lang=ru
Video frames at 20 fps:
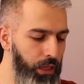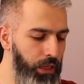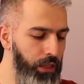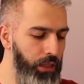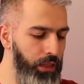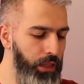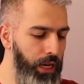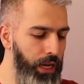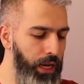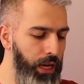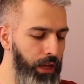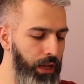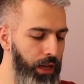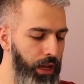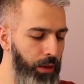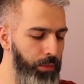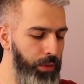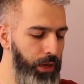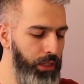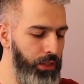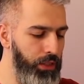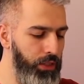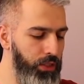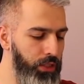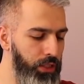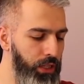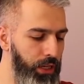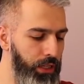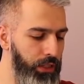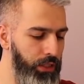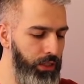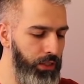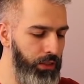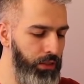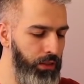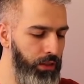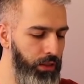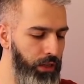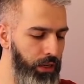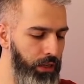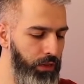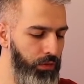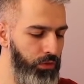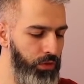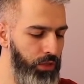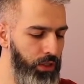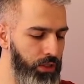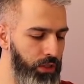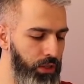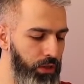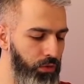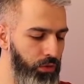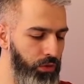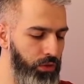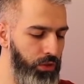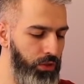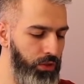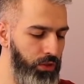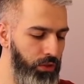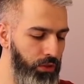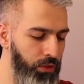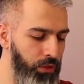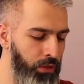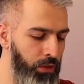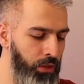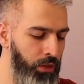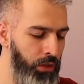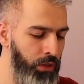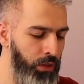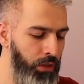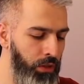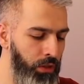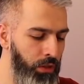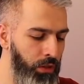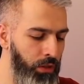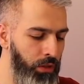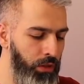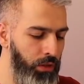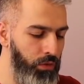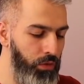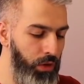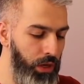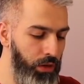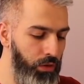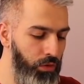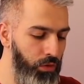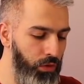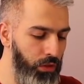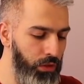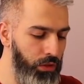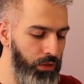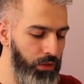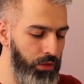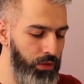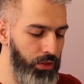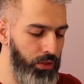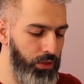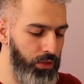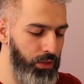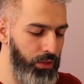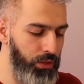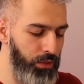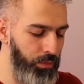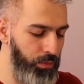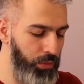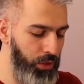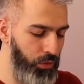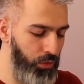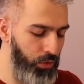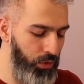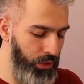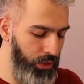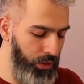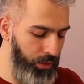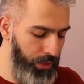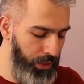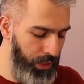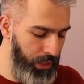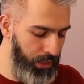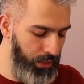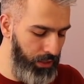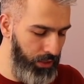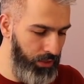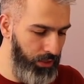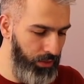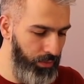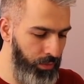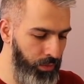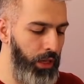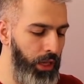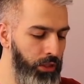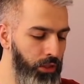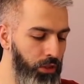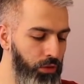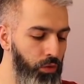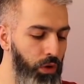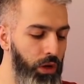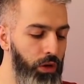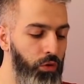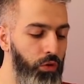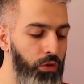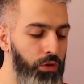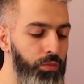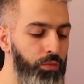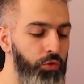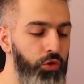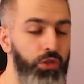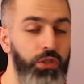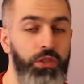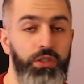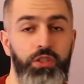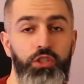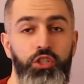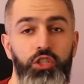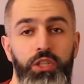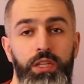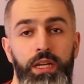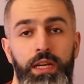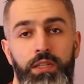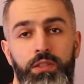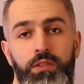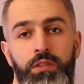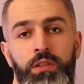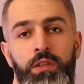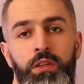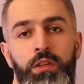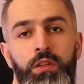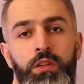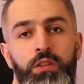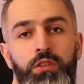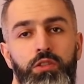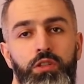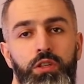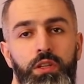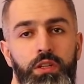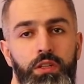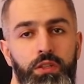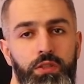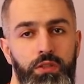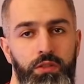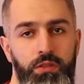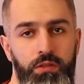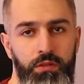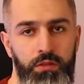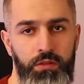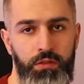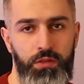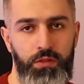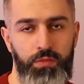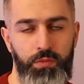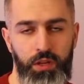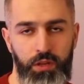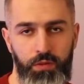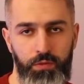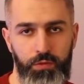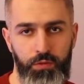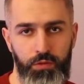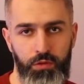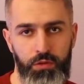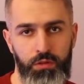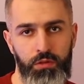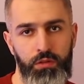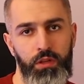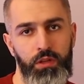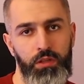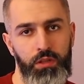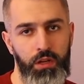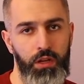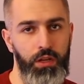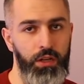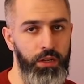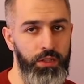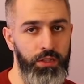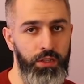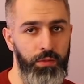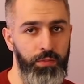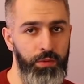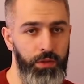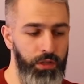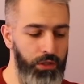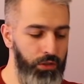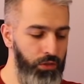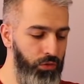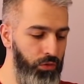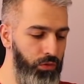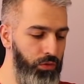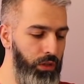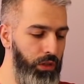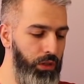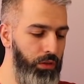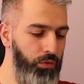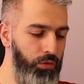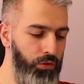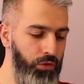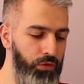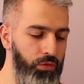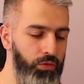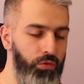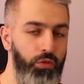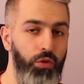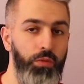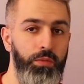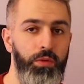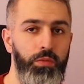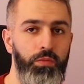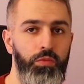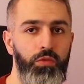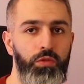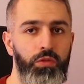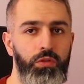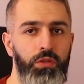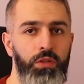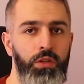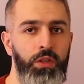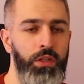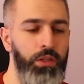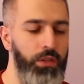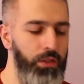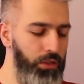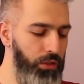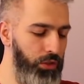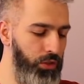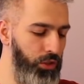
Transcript: И на обратной стороне да, у нас находится QR-код с биткоина-адресом. Этот QR-код можно считать через смартфон, это как раз я покажу, да, очень удобно будет э,